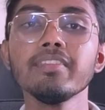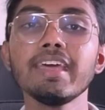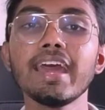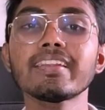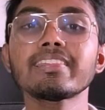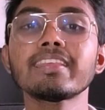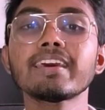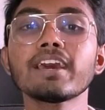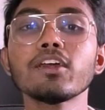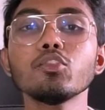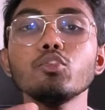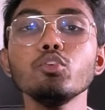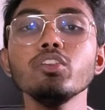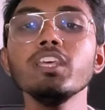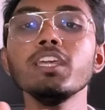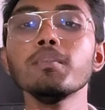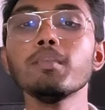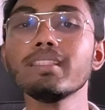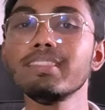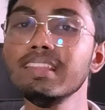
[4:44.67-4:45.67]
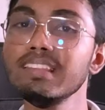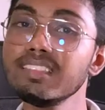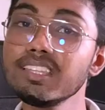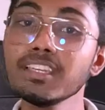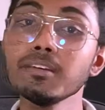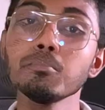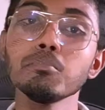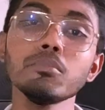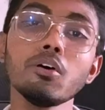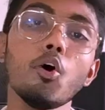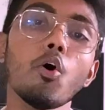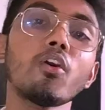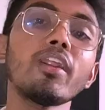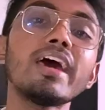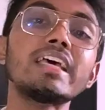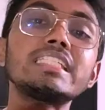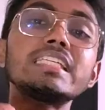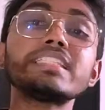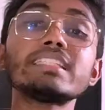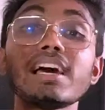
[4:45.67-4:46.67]
দেড় থেকে দুই দিন বা তিন দিন
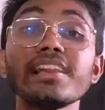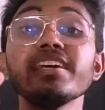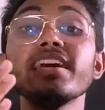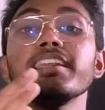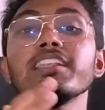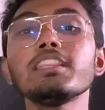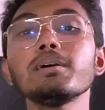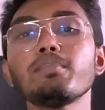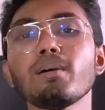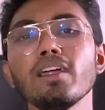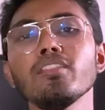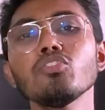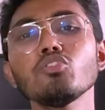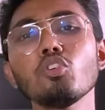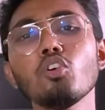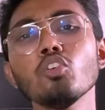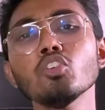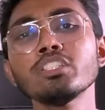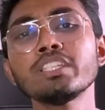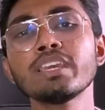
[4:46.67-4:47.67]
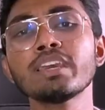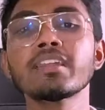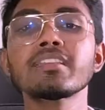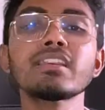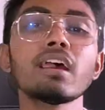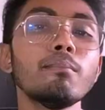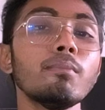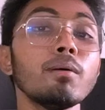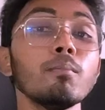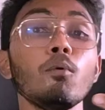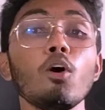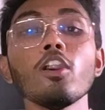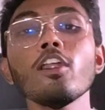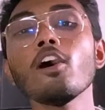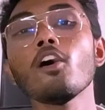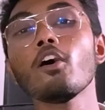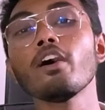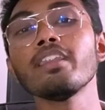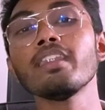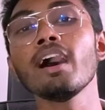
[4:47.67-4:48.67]
অনায়াসে চালিয়ে নিতে পারেন তো সেক্ষেত্রে আমার মনে
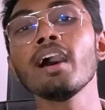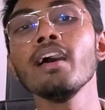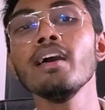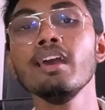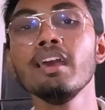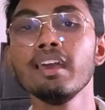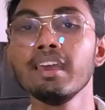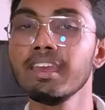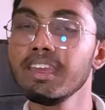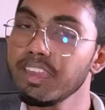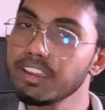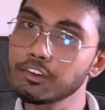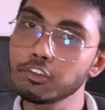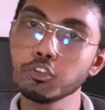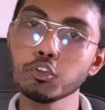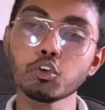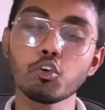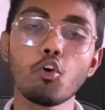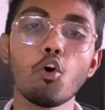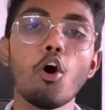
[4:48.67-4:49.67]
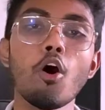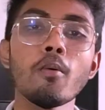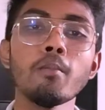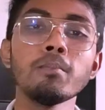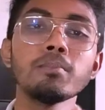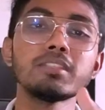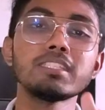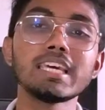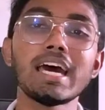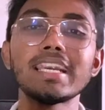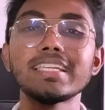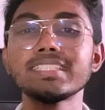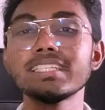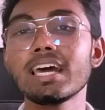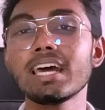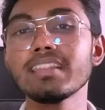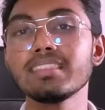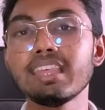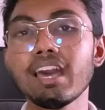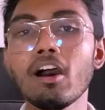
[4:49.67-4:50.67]
হয় না একটু কম
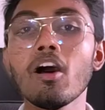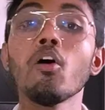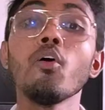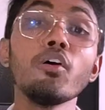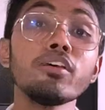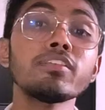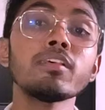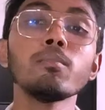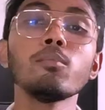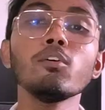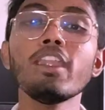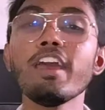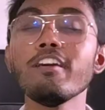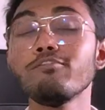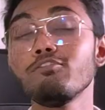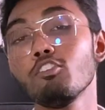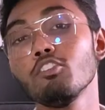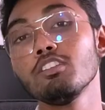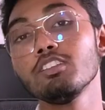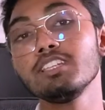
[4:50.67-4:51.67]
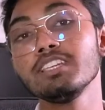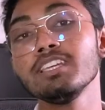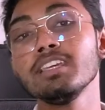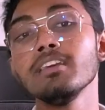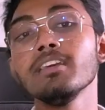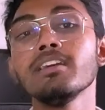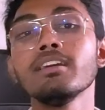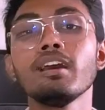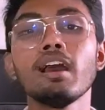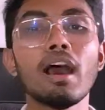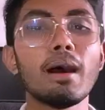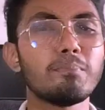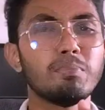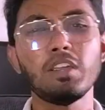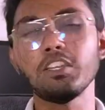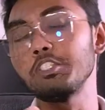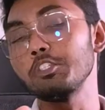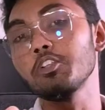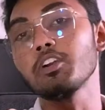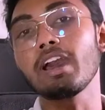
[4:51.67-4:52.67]
চার্জার দেওয়া হয়েছে বলে এই ফোনটি
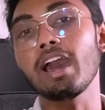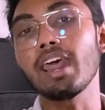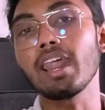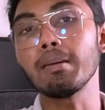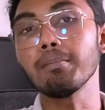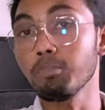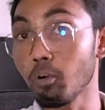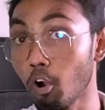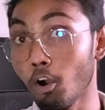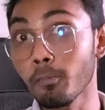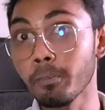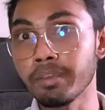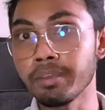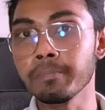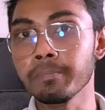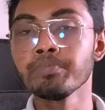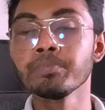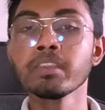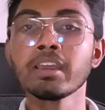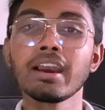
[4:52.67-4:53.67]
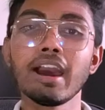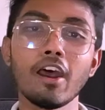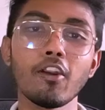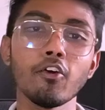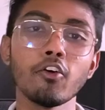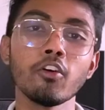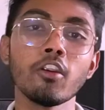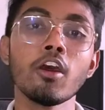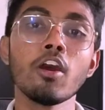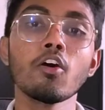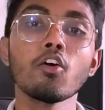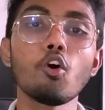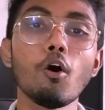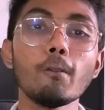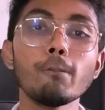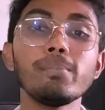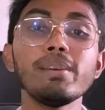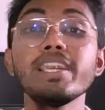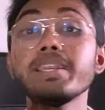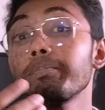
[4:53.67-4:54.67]
আপনার জন্য খারাপ হবে কারণ
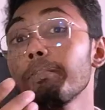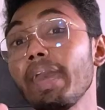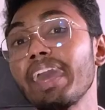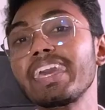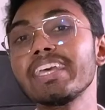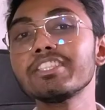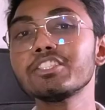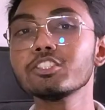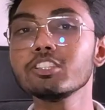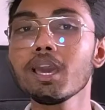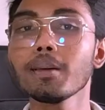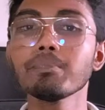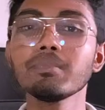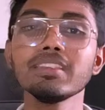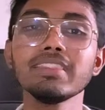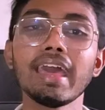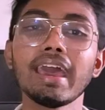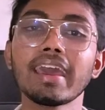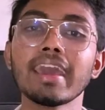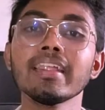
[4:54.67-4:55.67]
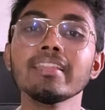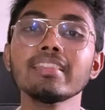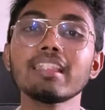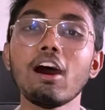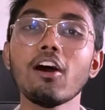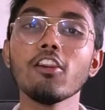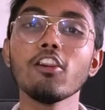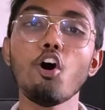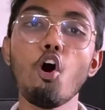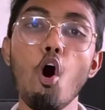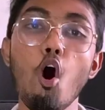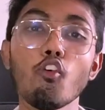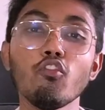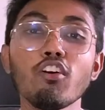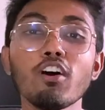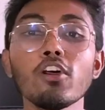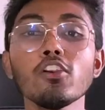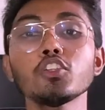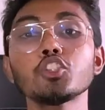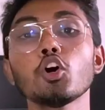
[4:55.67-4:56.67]
কমপ্লিট প্যাকেজ যদি আপনি দেখেন তাহলে
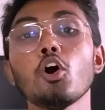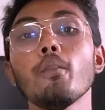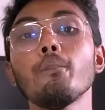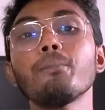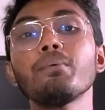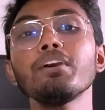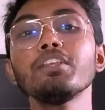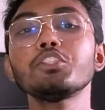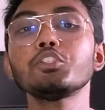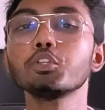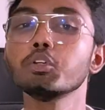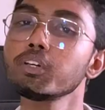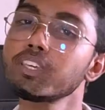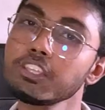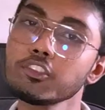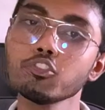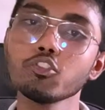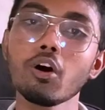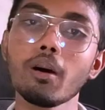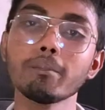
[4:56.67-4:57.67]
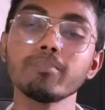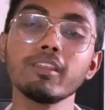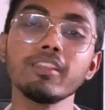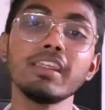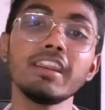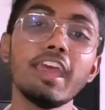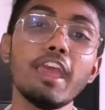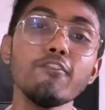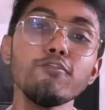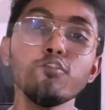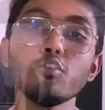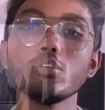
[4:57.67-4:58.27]
ওভারঅল সবকিছু কিন্তু আপনাদের এই